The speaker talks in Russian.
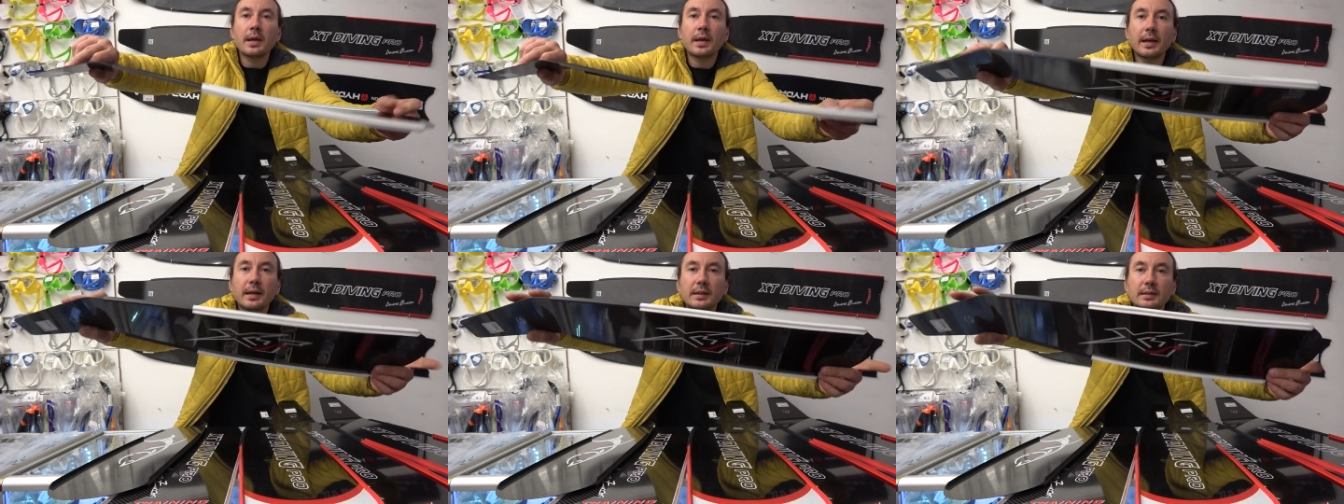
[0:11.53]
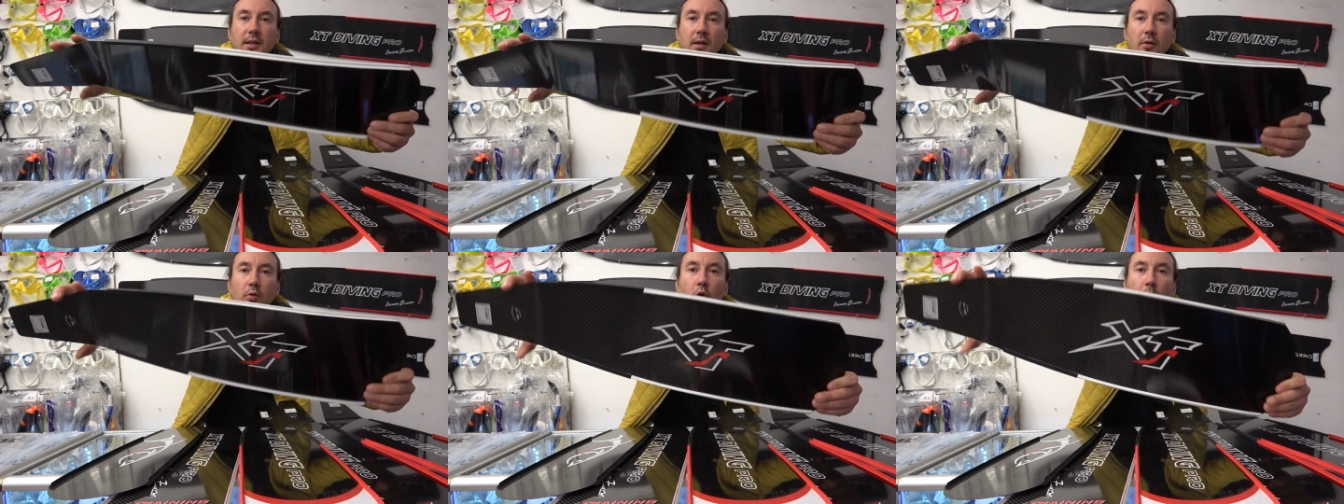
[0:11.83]

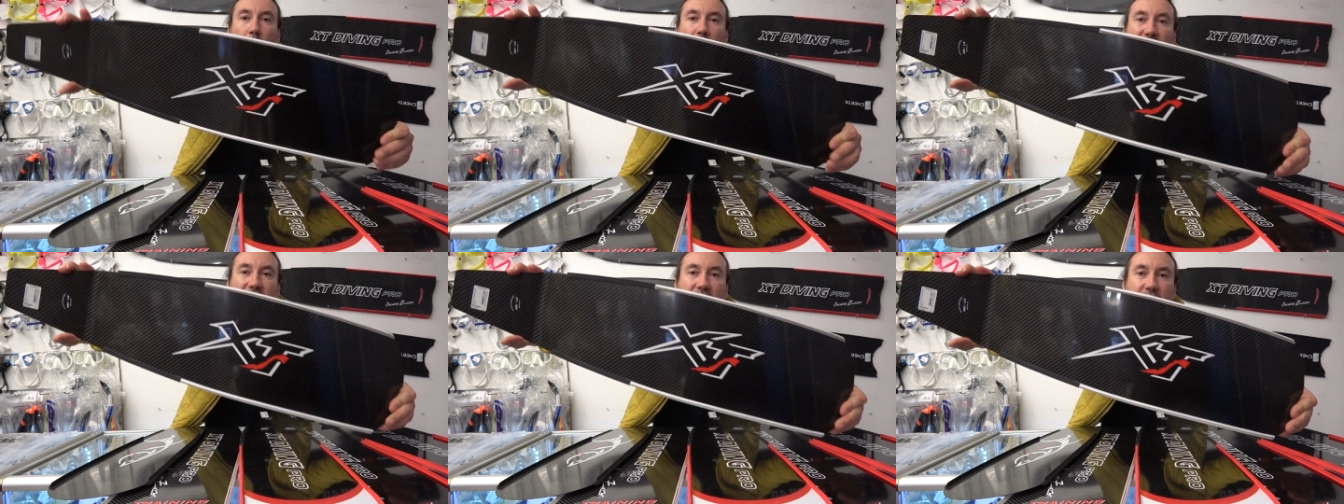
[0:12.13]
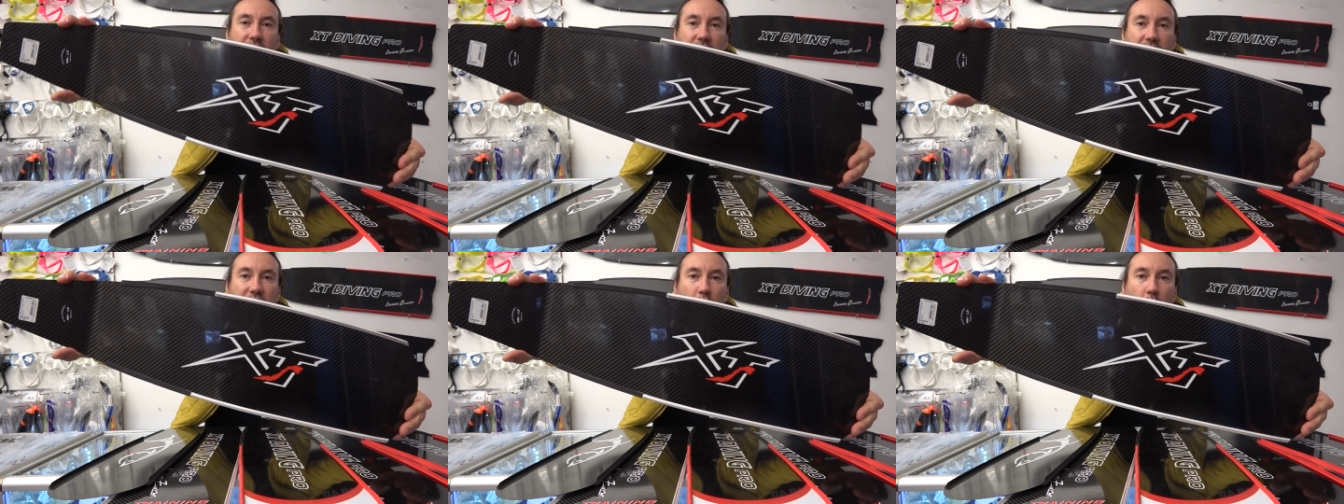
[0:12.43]
Это лопасти
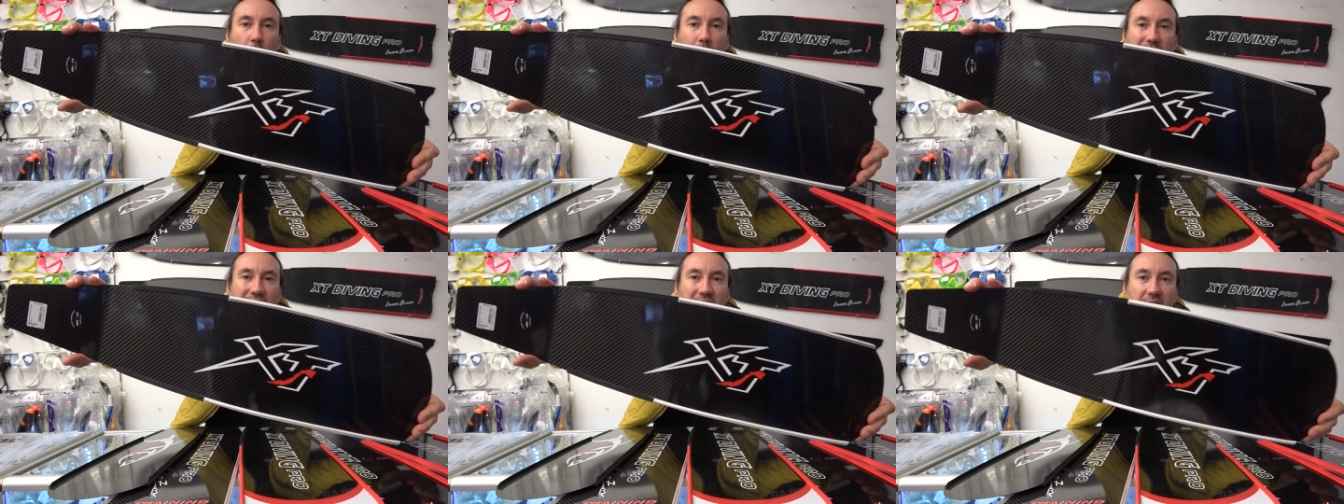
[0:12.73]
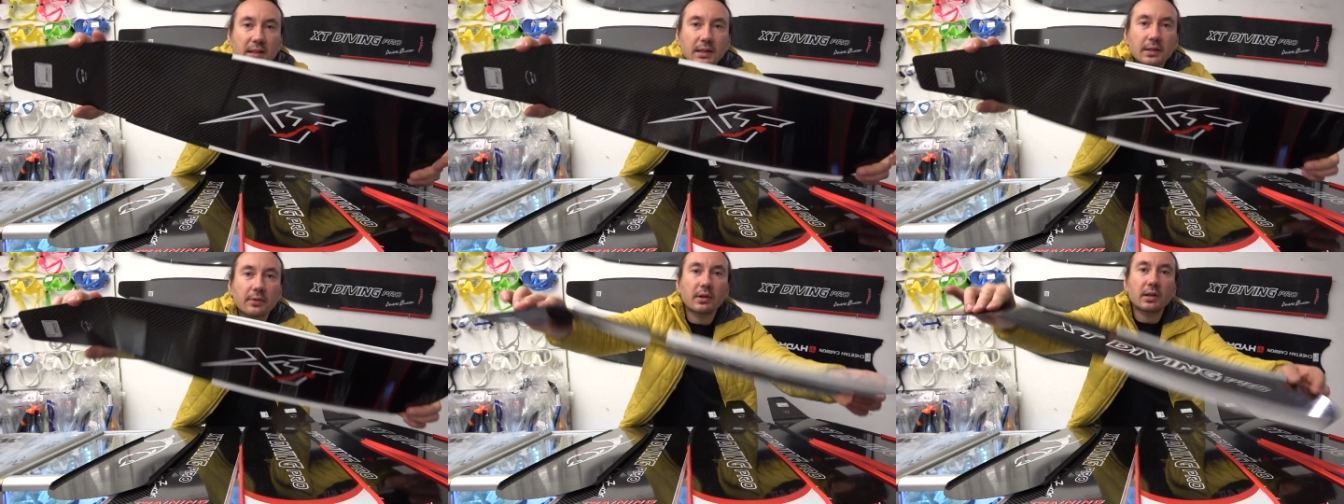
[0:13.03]
из
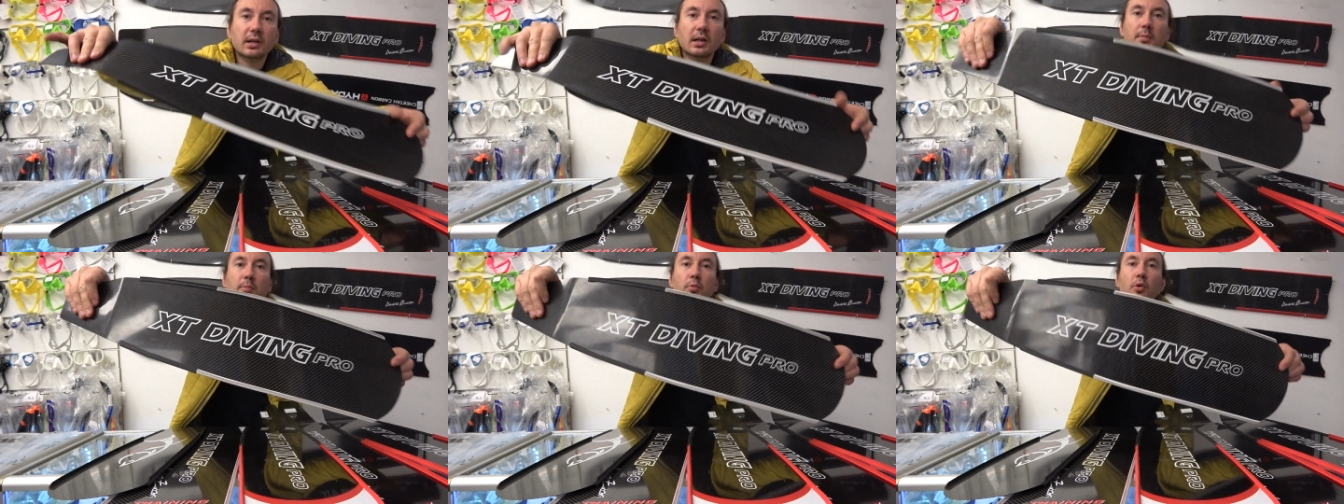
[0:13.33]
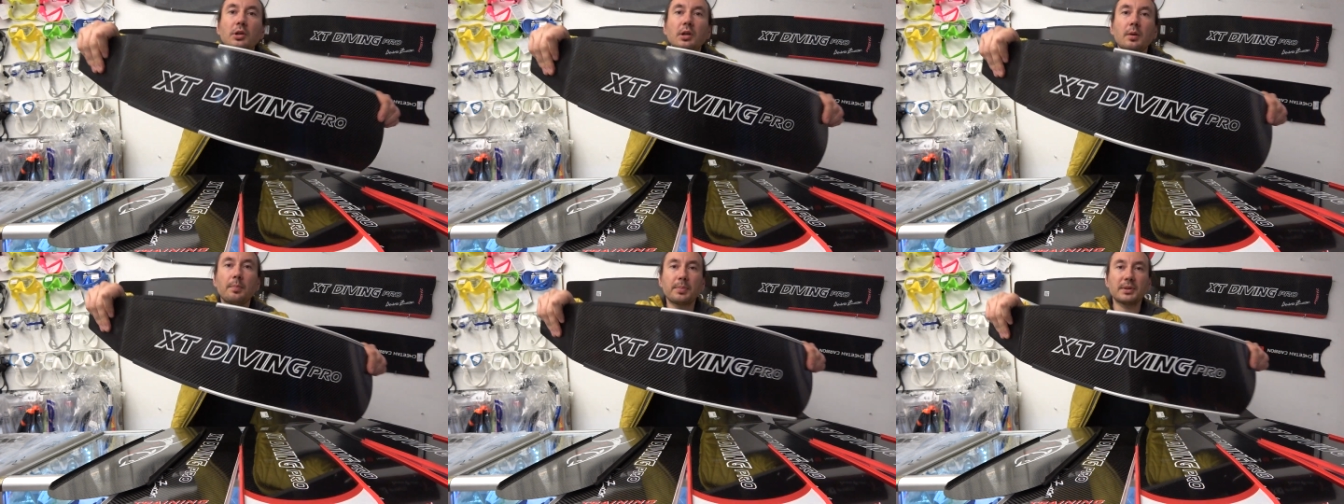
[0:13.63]
стопроцентного
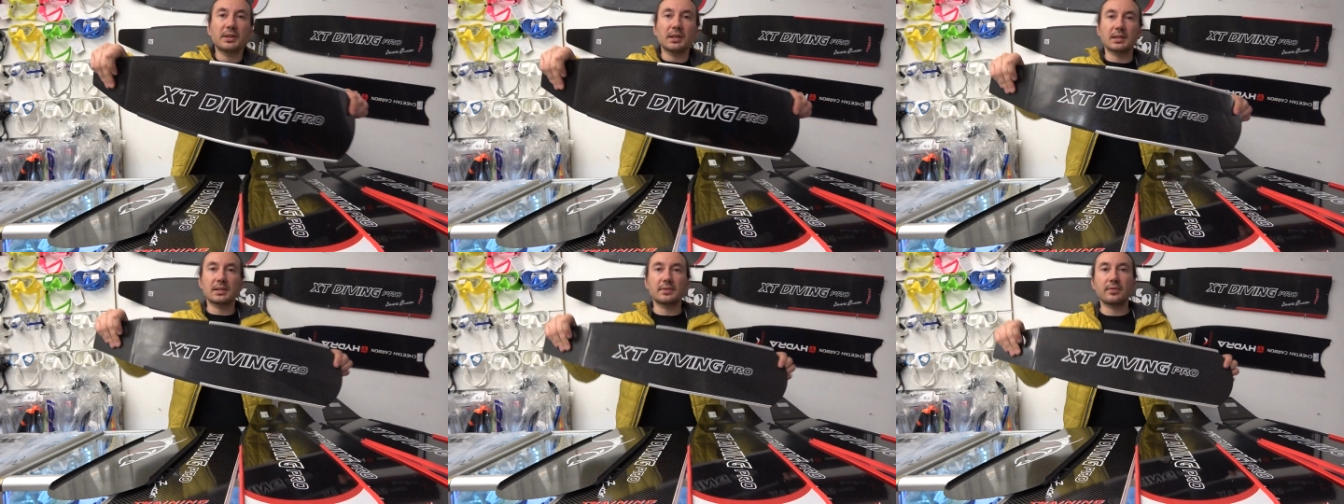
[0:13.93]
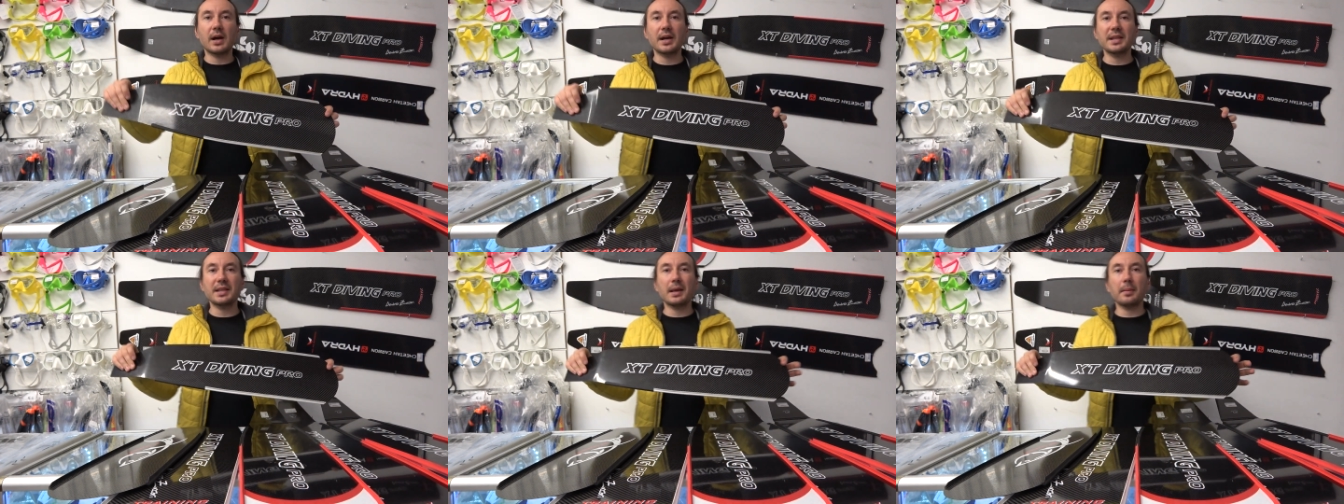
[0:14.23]
карбона под
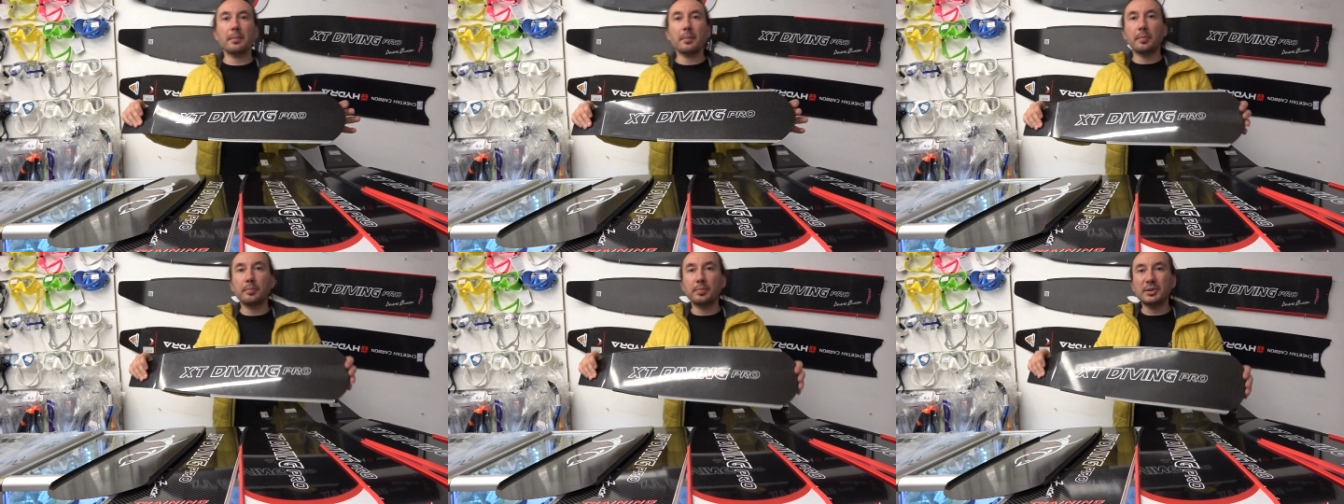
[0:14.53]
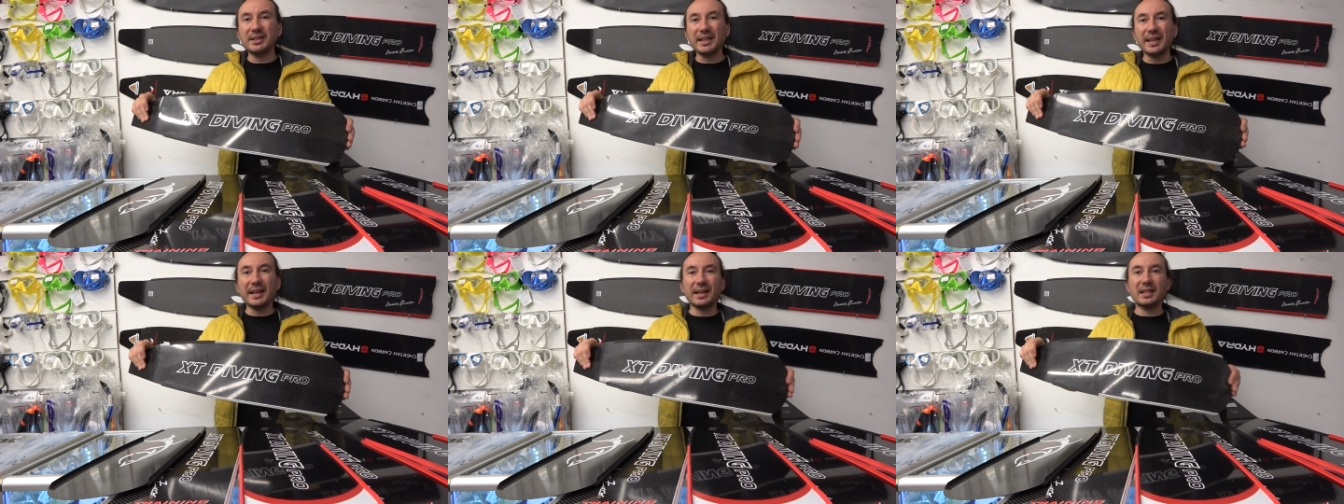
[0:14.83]
названием
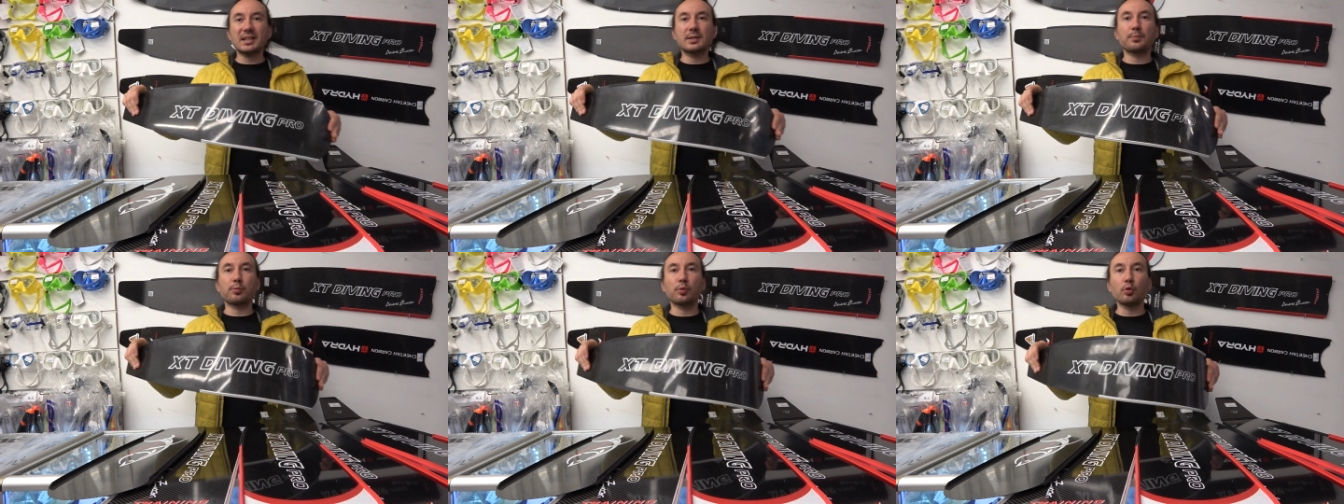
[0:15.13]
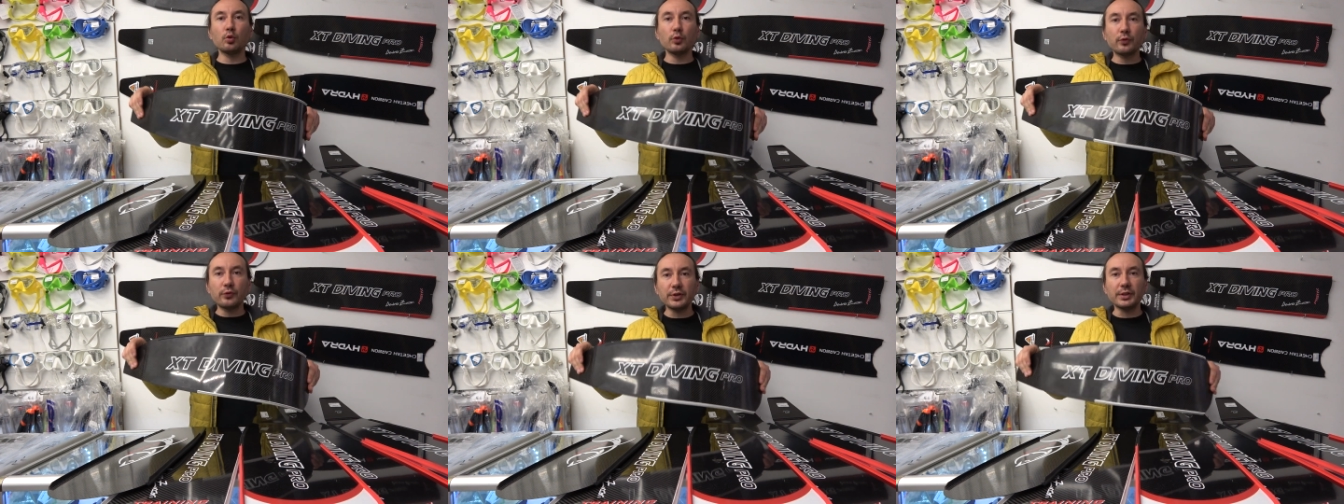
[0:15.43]
Pterix
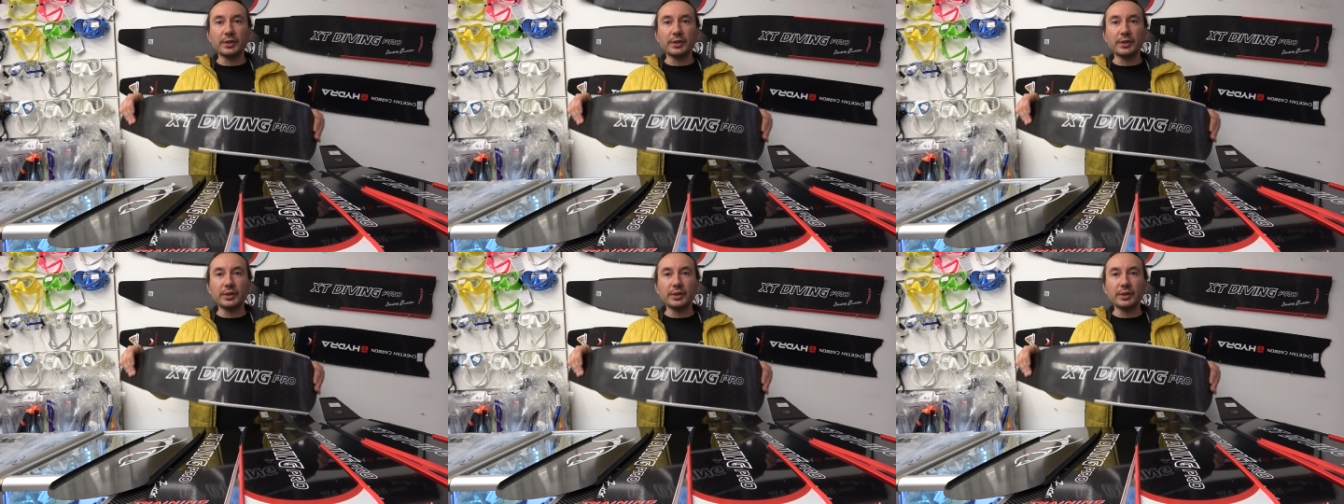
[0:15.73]
Pool